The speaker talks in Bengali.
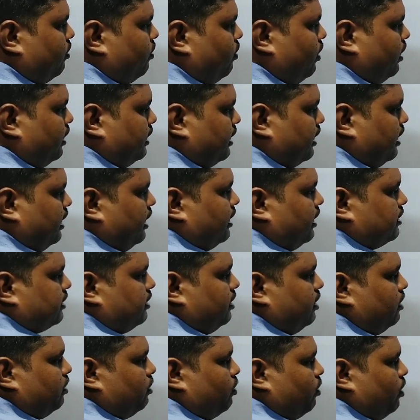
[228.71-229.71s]
নয়
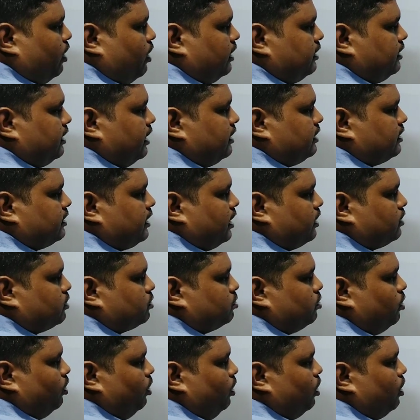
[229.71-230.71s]
তাহলে ন হাজার
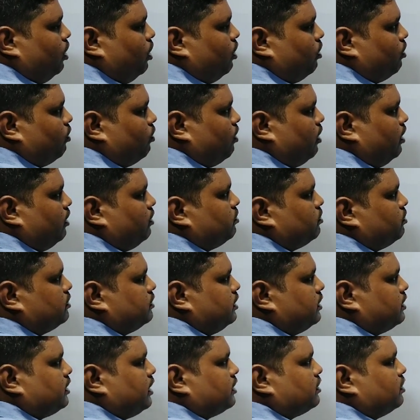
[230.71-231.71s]
চারশো নয়
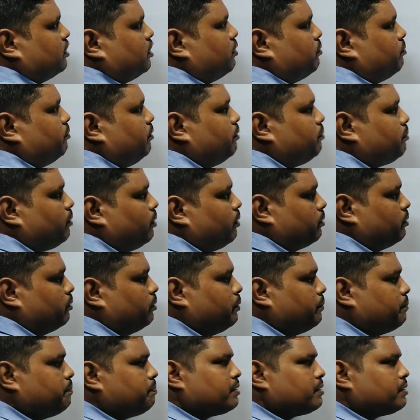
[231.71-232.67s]
হচ্ছে সাতানব্বইয়ের বর্গ